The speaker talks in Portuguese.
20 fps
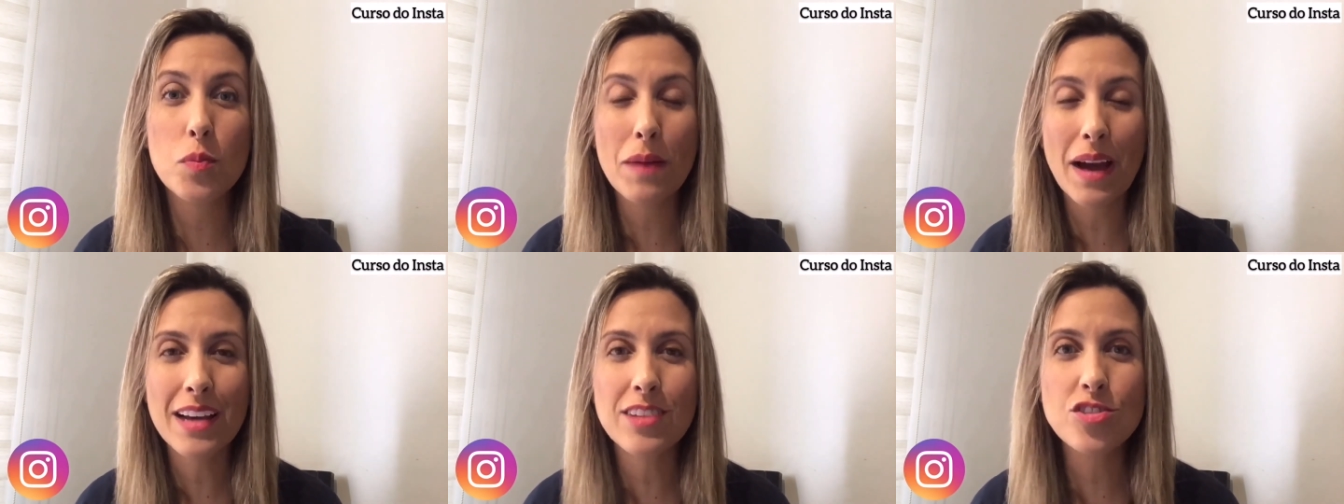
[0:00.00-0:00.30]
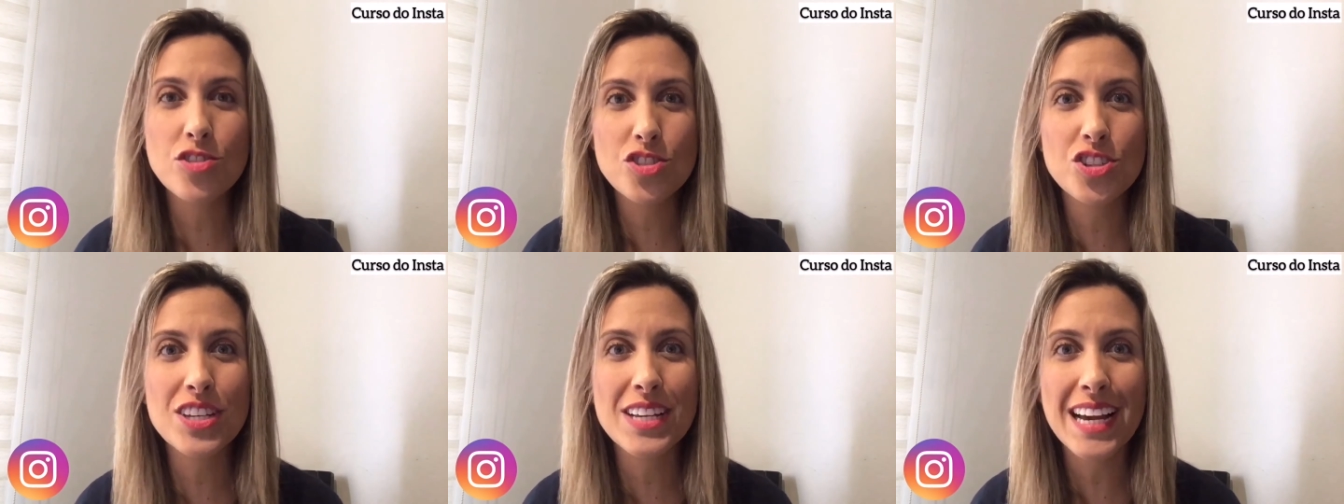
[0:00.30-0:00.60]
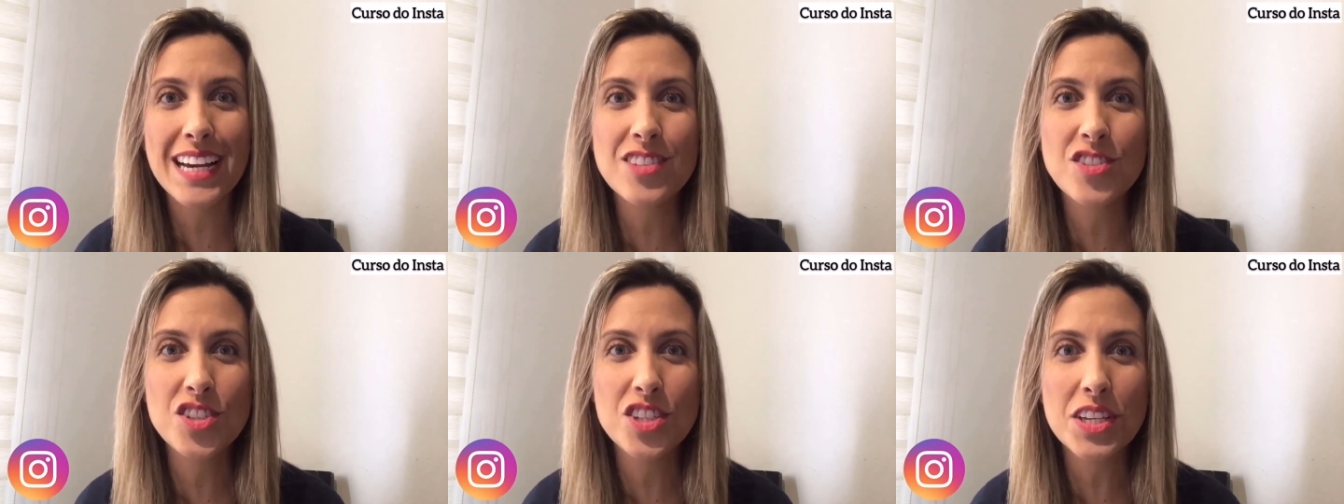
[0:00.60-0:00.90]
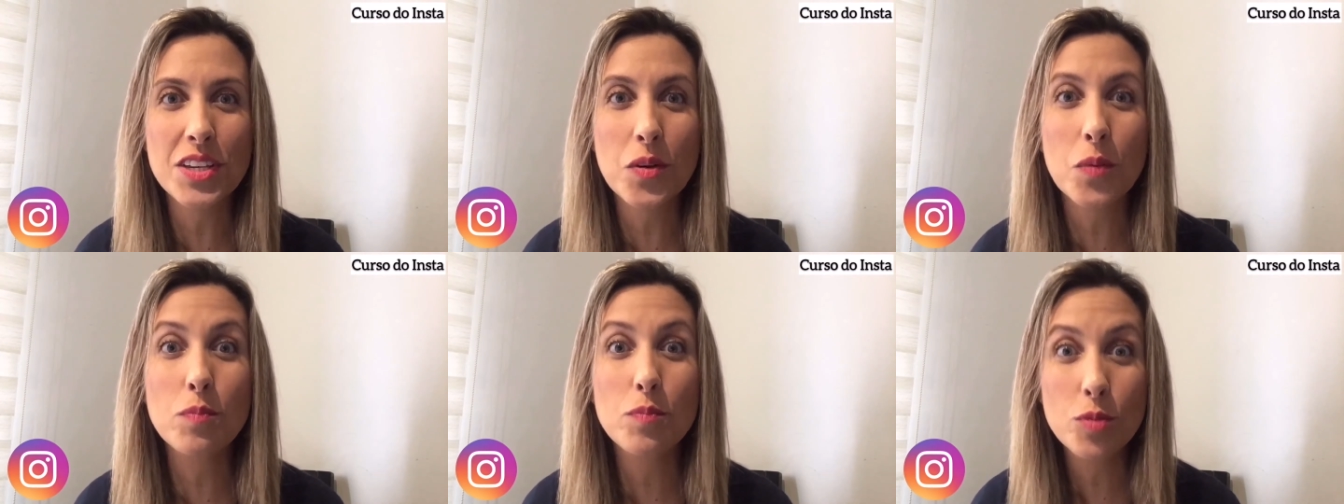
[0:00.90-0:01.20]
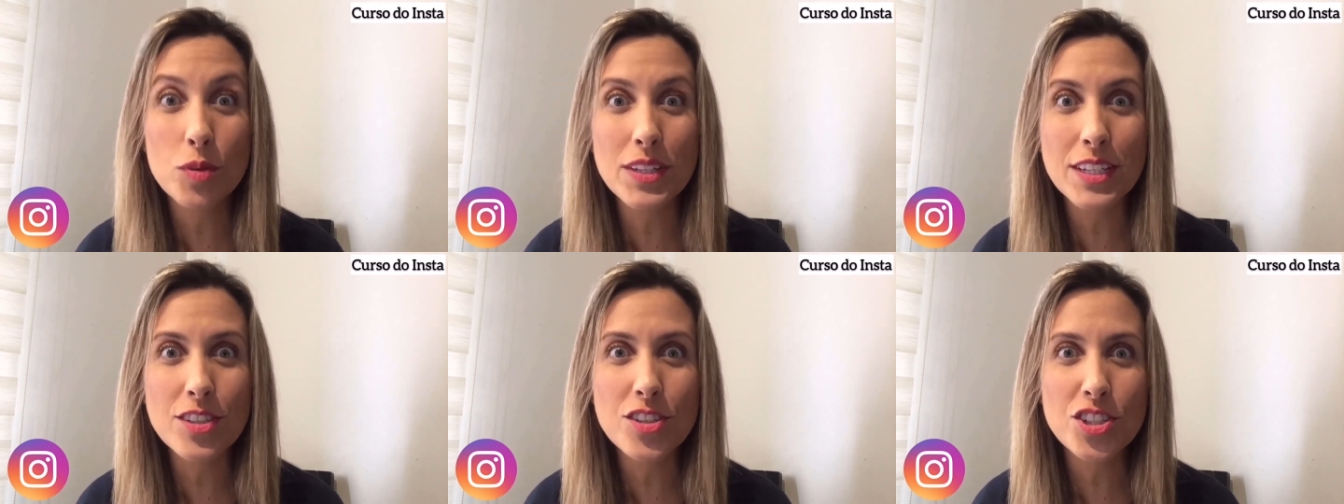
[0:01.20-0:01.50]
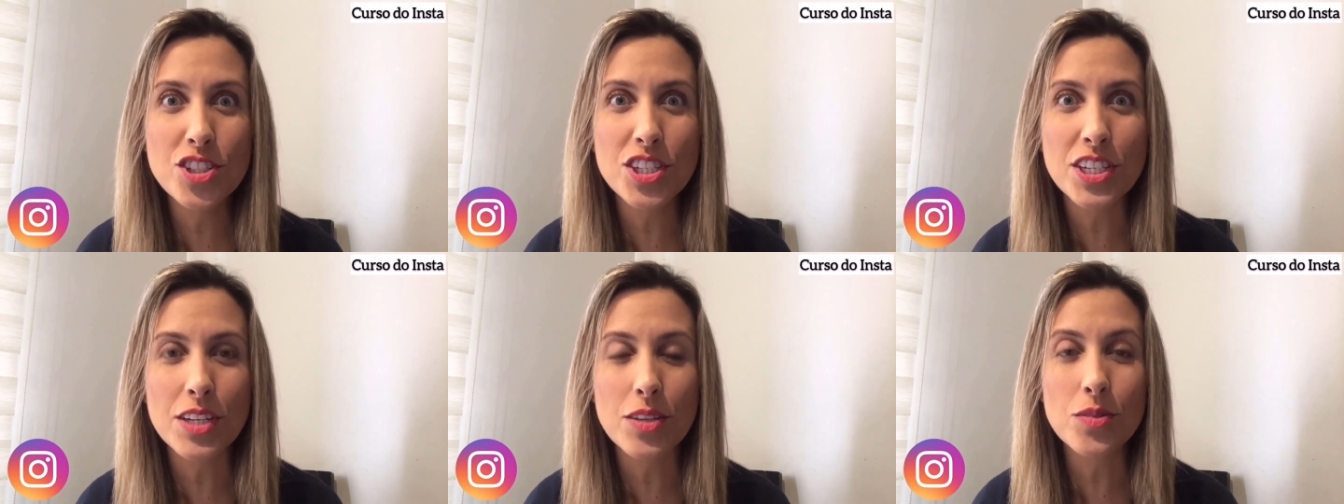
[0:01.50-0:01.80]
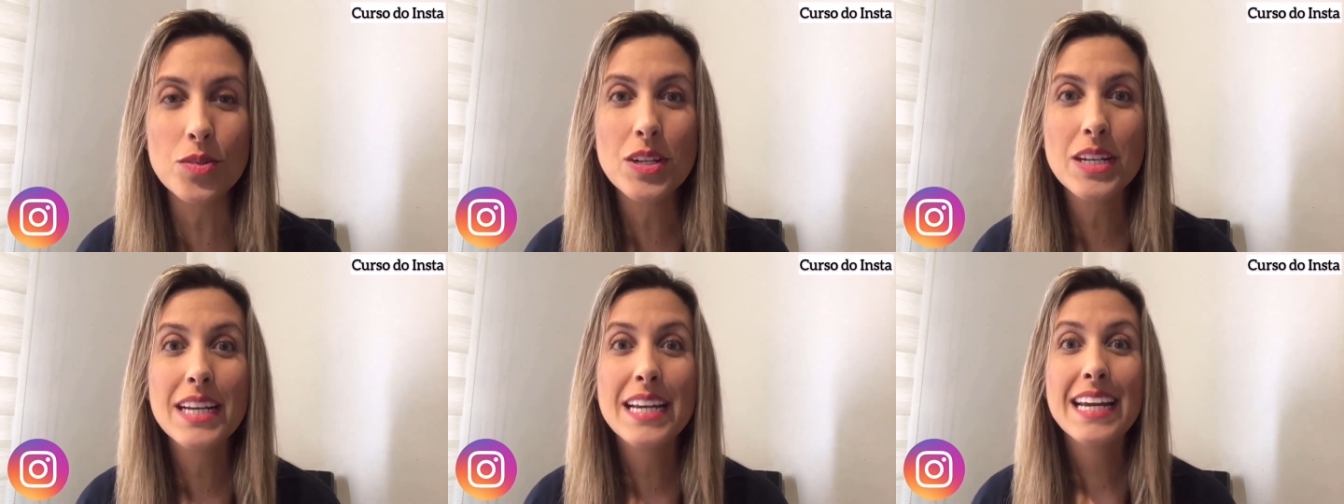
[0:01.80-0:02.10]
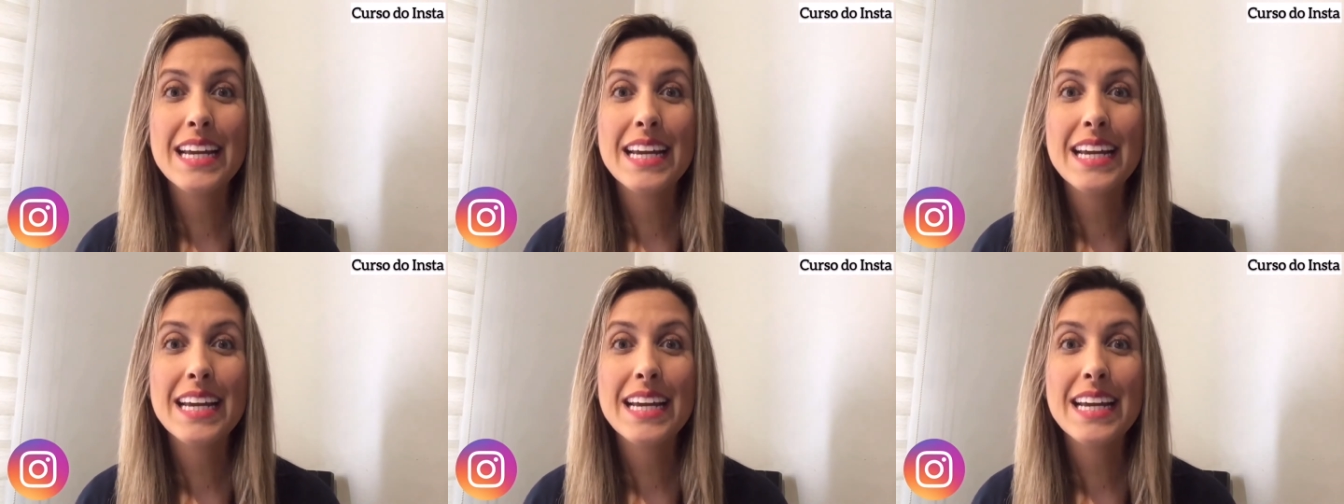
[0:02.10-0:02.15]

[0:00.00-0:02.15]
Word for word: mastigadinho, bonitinho